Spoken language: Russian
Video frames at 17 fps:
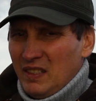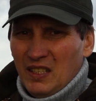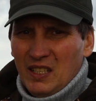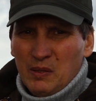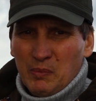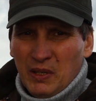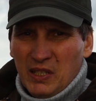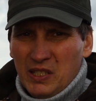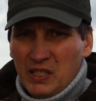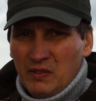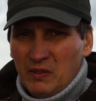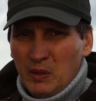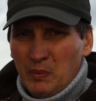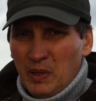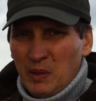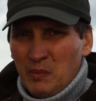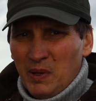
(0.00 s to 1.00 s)
Есть
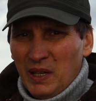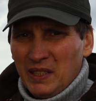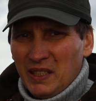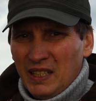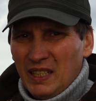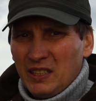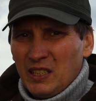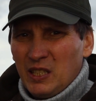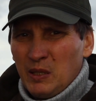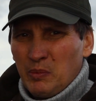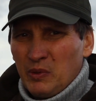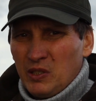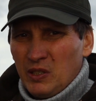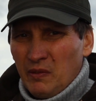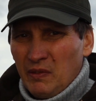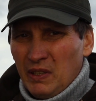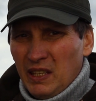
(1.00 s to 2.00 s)
пассивные приманки, это типа
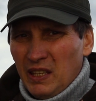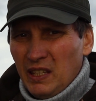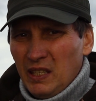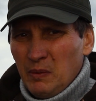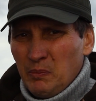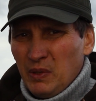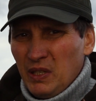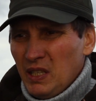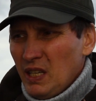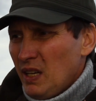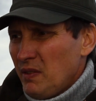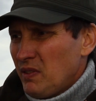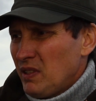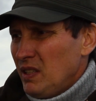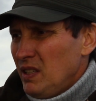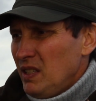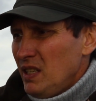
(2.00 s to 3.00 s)
червяки,
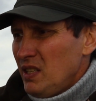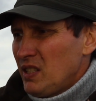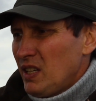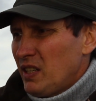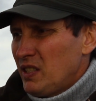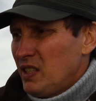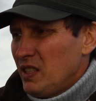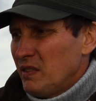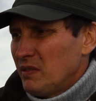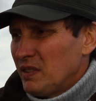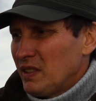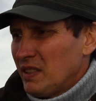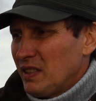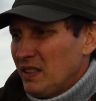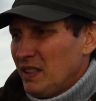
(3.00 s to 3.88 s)
пиявки, и есть активные.